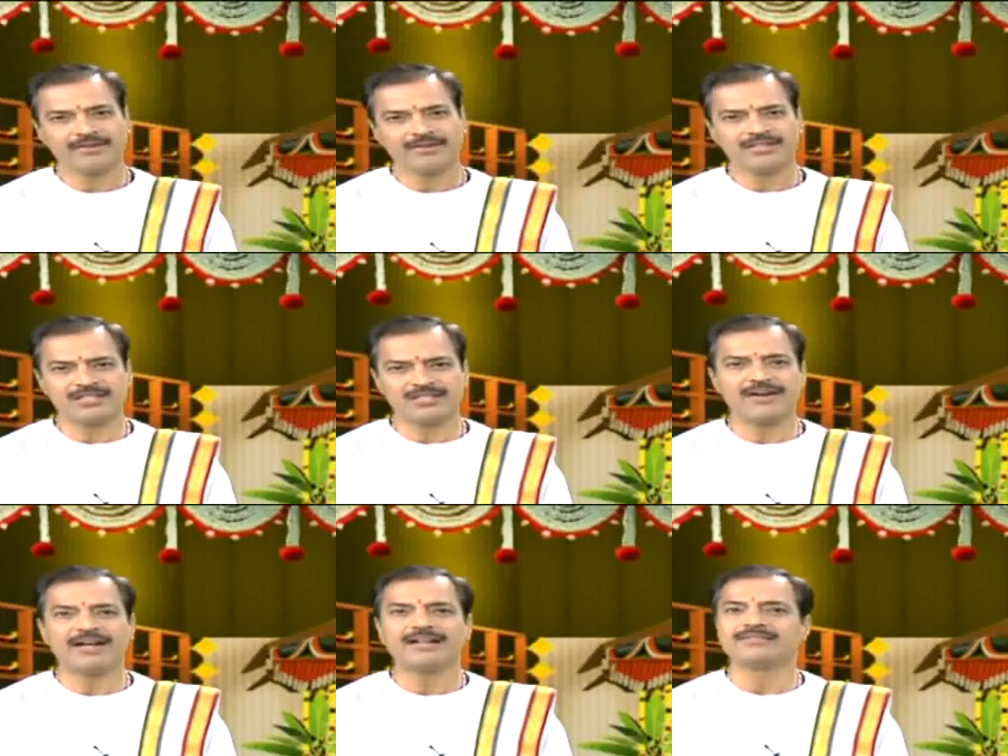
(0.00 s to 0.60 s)

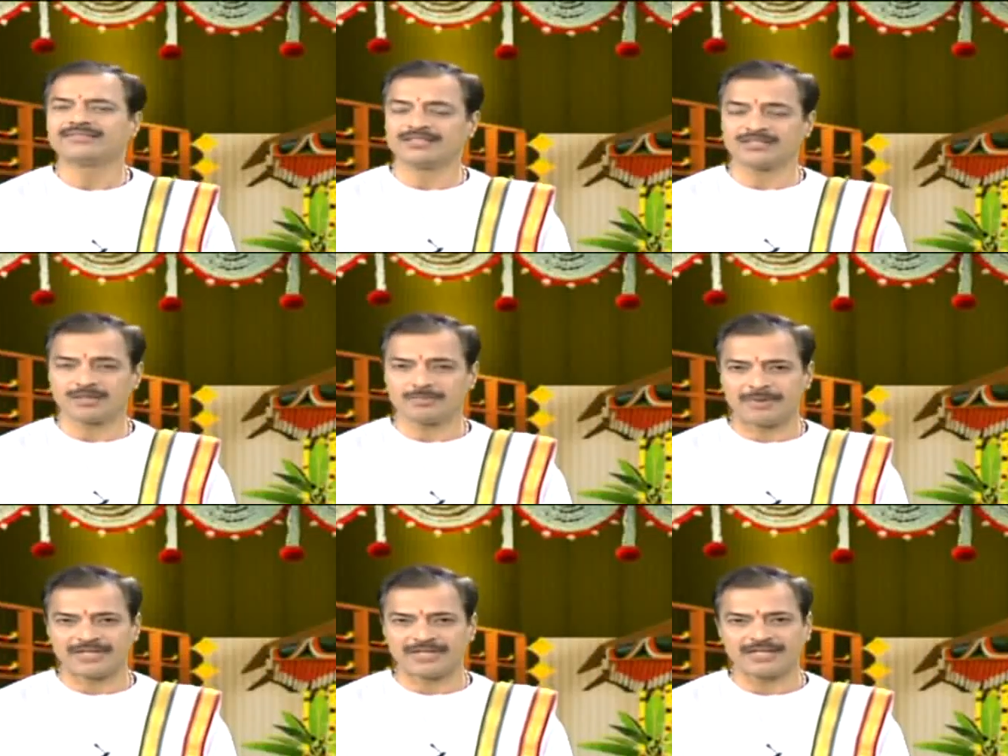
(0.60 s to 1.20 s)
శివ
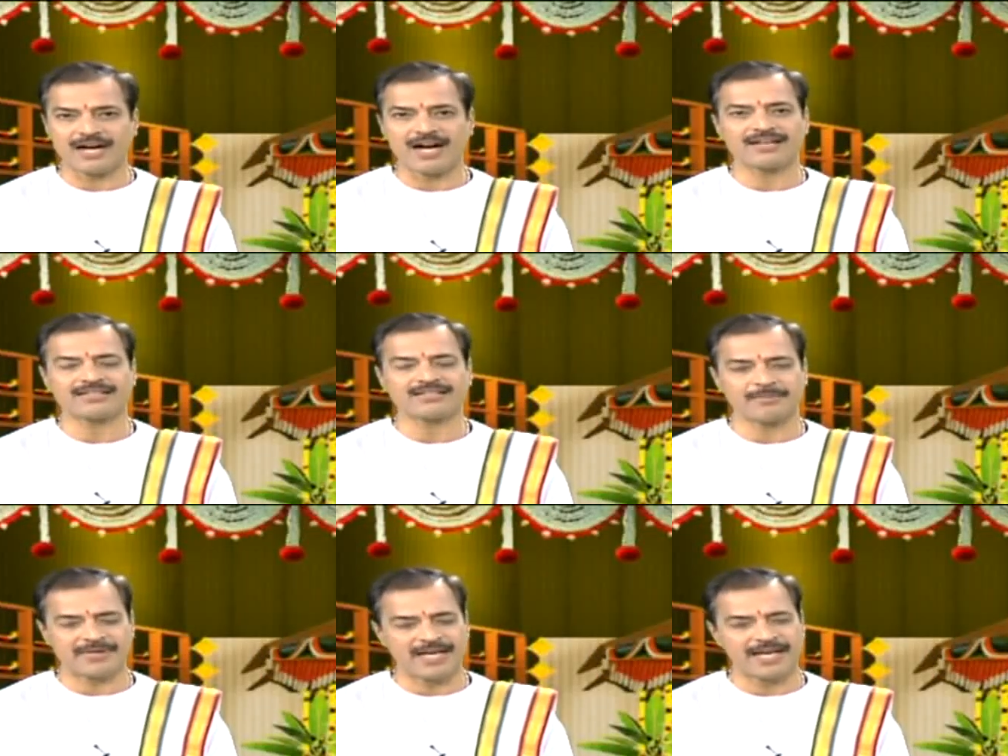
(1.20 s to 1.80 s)
సందర్భంగా కాల
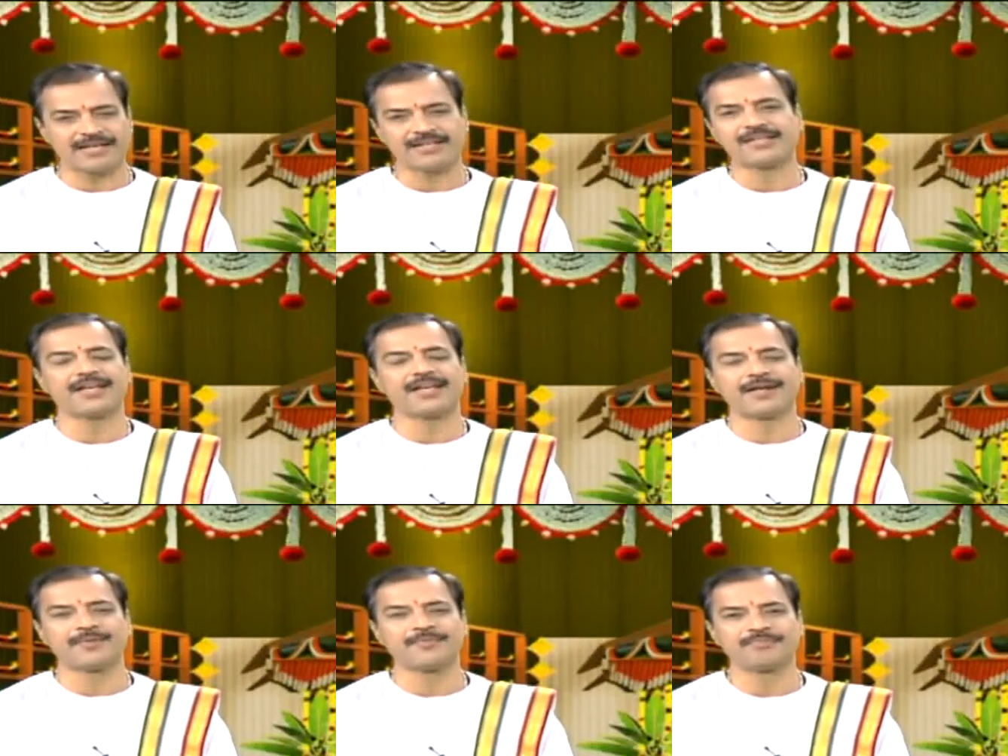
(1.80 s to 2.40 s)
సమయానికి
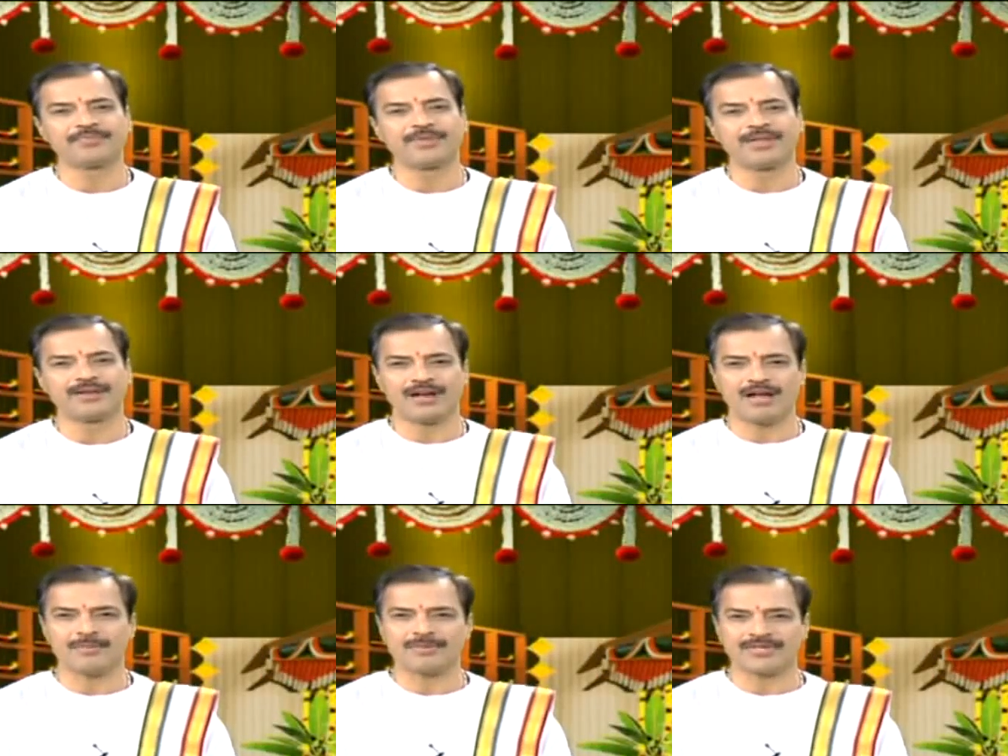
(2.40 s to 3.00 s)

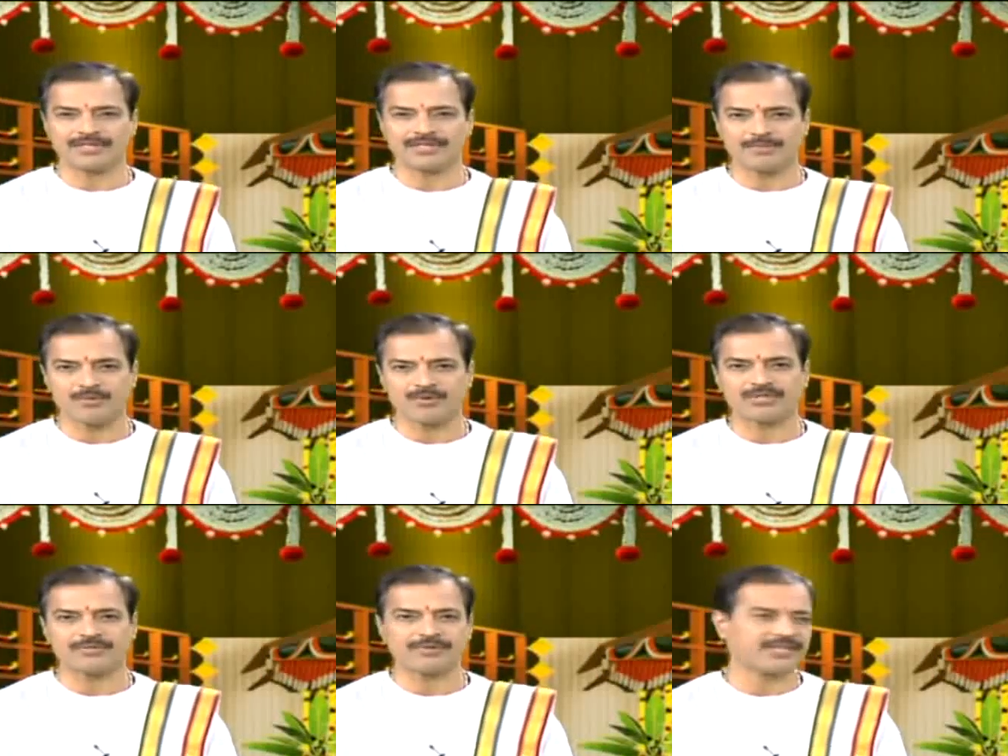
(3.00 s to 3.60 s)

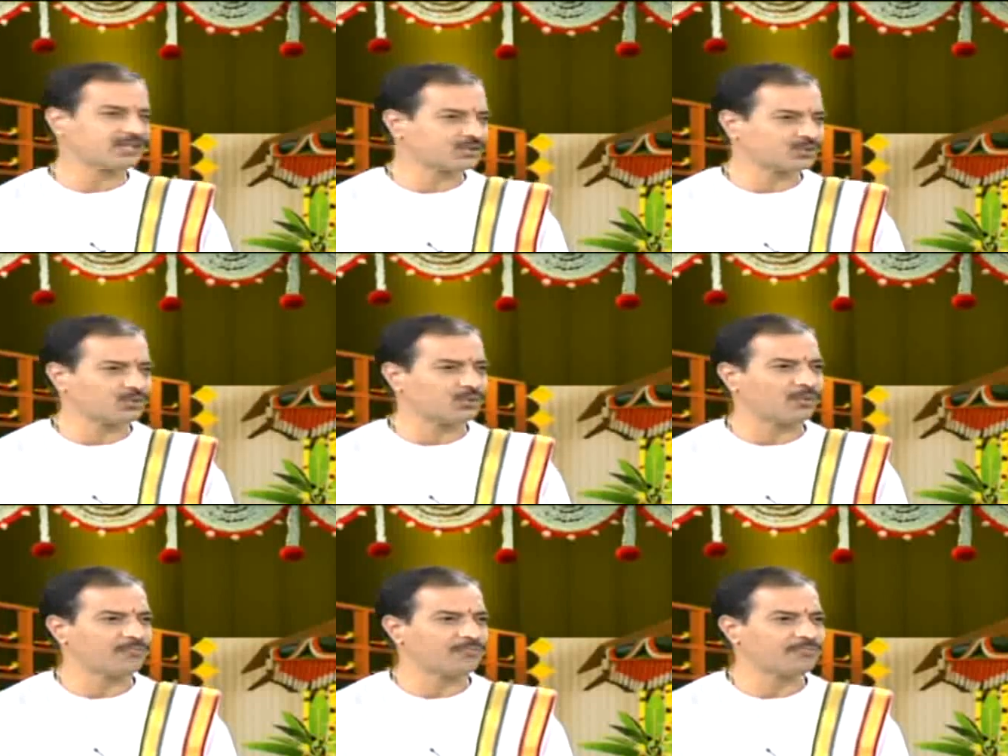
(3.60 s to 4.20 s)
రామచంద్రమూర్తి వయస్సు
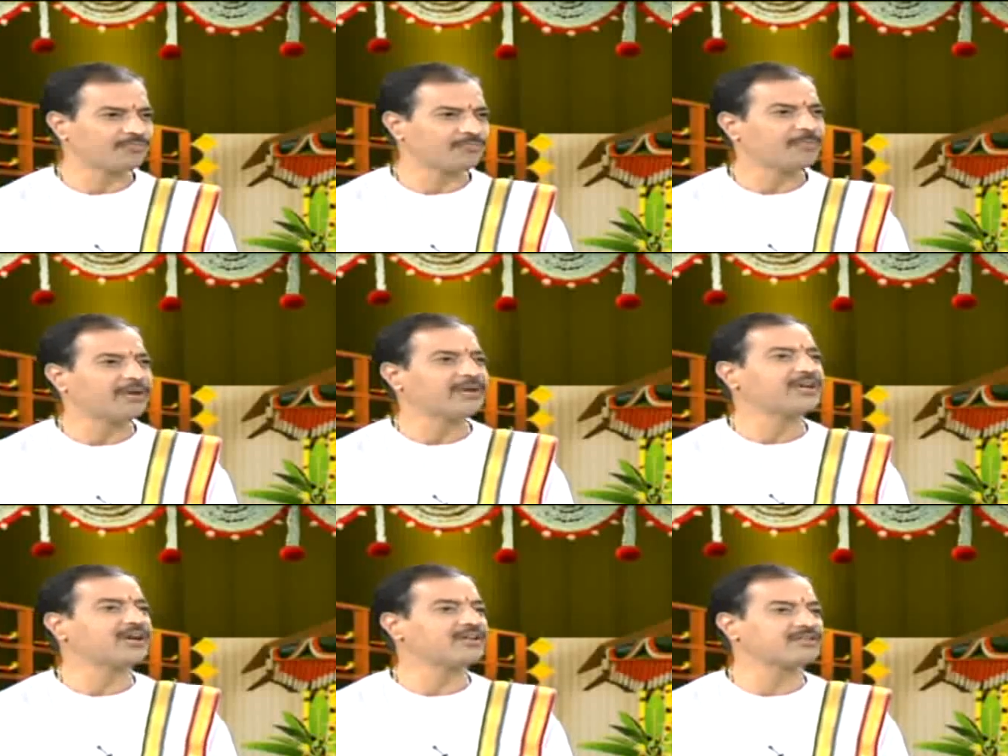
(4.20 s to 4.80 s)

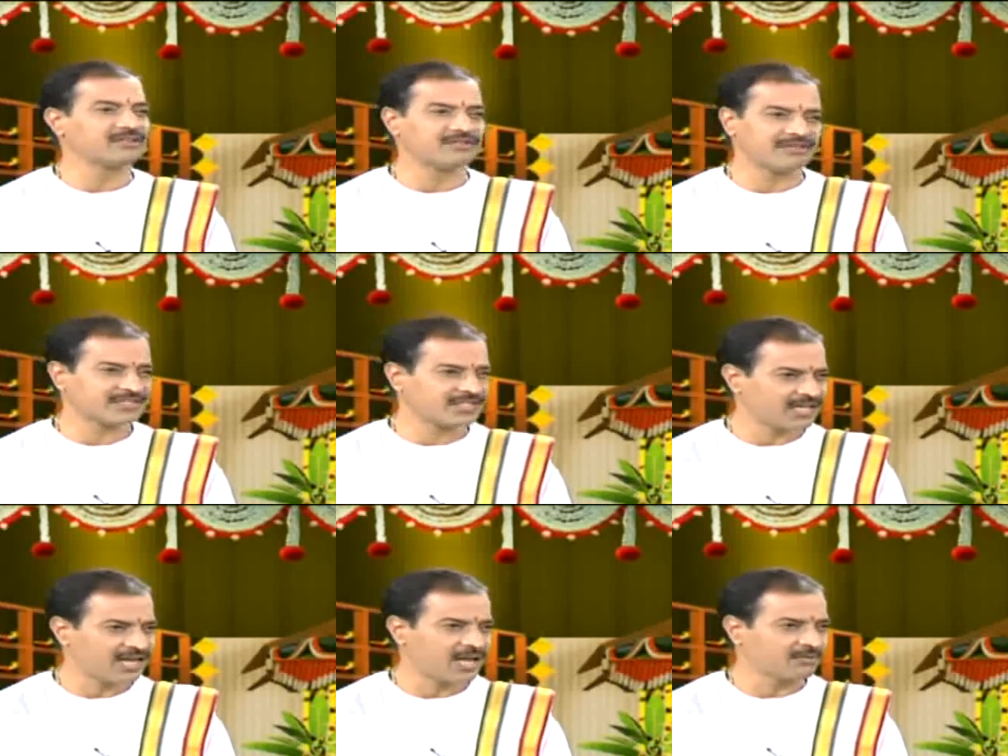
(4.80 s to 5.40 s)
పన్నెండు
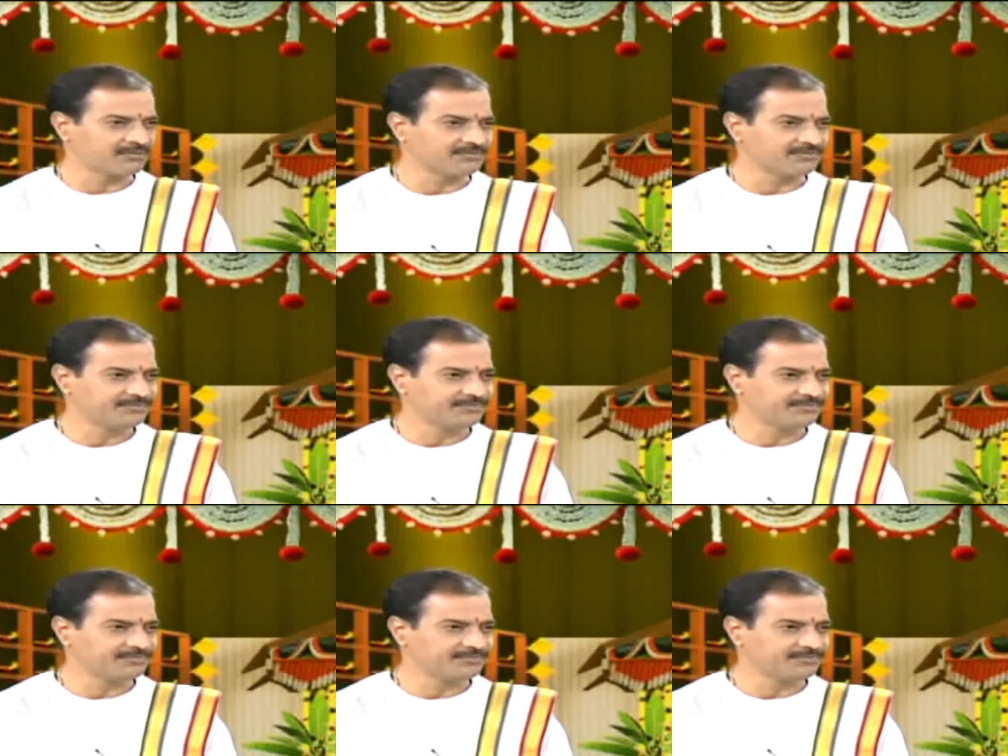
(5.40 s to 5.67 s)
సంవత్సరాలు